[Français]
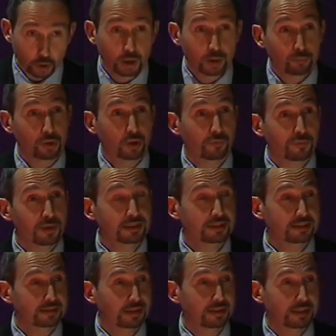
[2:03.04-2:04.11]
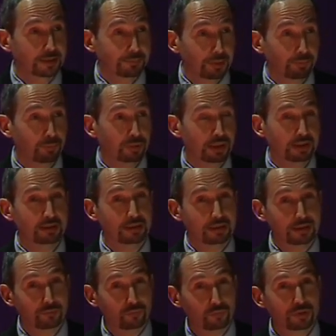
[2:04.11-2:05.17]
Puis enfin, ça c'est un aspect peut-être
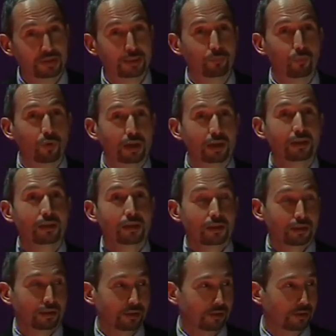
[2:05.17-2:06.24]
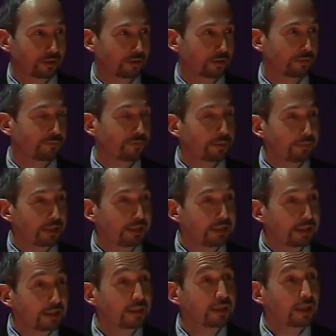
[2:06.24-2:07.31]
qui vous est moins euh,
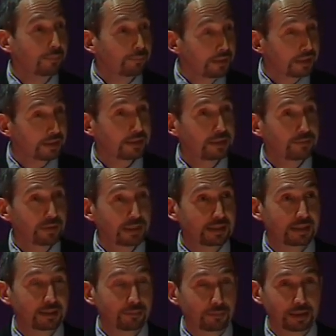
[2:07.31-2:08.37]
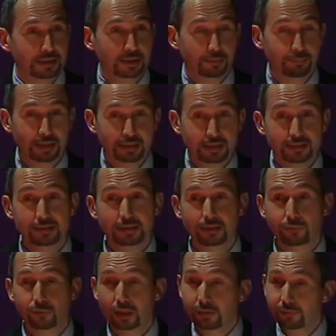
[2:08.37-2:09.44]
familier, mais qui va également être impacté, c'est le
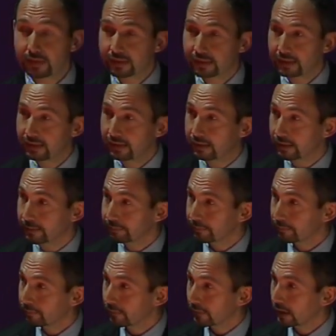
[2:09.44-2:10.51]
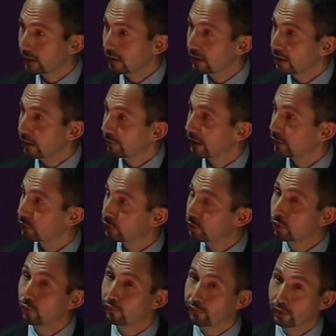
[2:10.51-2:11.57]
volet fiscalité. Parce
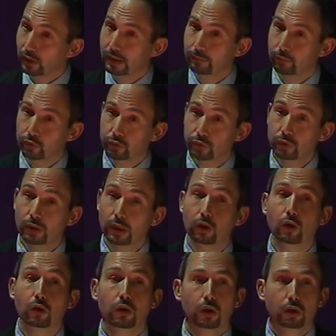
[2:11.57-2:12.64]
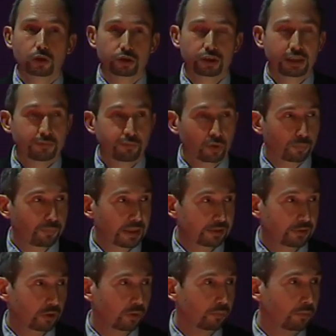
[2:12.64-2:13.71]
qu'au fur et à mesure, alors je n'évoque pas
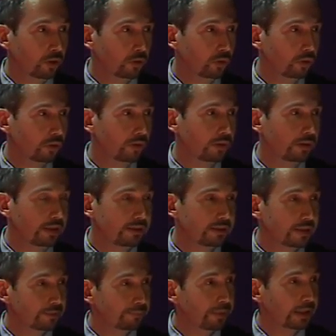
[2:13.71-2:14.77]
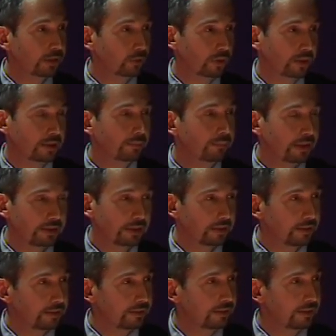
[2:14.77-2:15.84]
seulement les aspects qui ont été
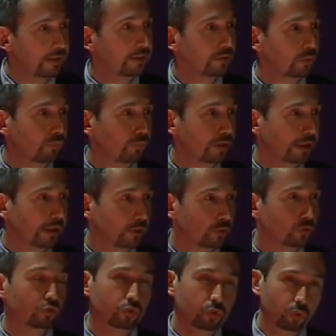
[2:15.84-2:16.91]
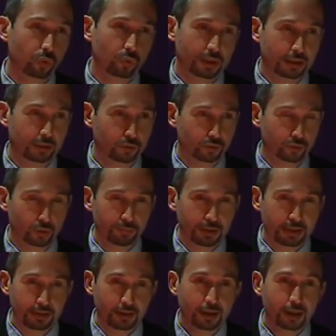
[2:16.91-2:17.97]
médiatisés depuis quelques jours ou quelques semaines